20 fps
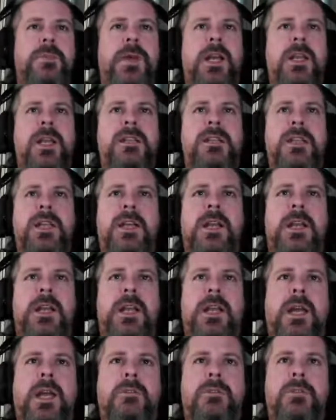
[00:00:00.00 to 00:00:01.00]
para
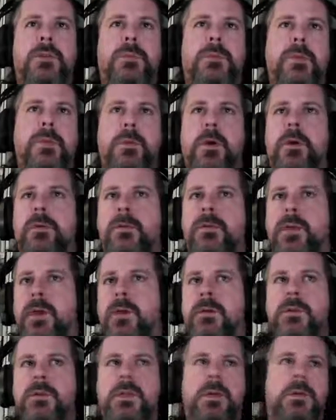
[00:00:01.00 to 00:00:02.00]
ser
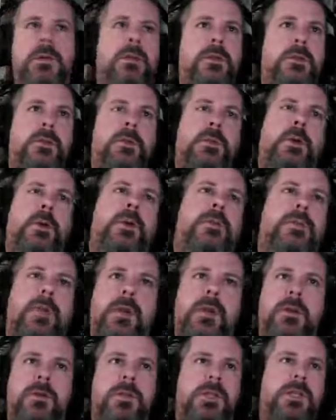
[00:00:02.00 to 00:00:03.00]
antropomórficos.
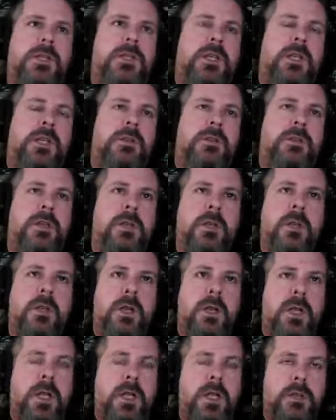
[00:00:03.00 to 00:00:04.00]
Antropomórficos es que
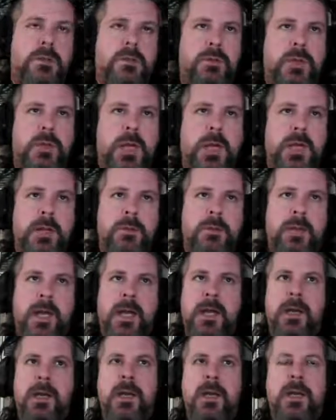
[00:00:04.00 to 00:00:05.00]
es, un
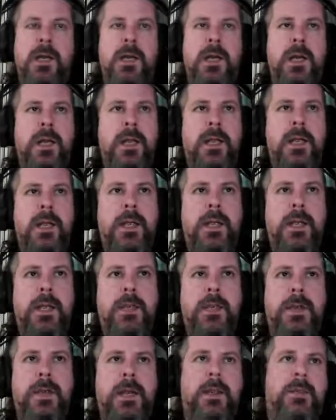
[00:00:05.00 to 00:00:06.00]
animal eh,
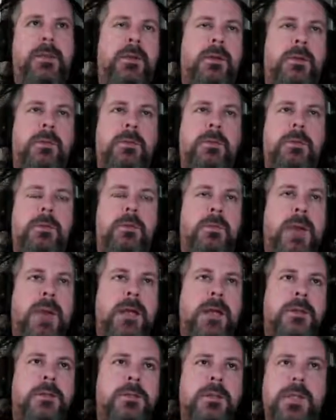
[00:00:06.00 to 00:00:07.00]
que parece un
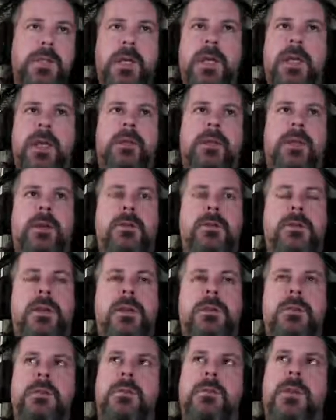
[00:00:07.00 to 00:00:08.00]
humano, o sea, que hace
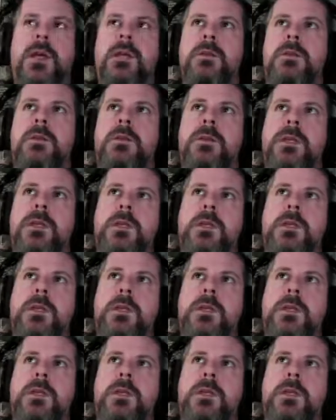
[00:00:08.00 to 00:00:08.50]
cosas de humano.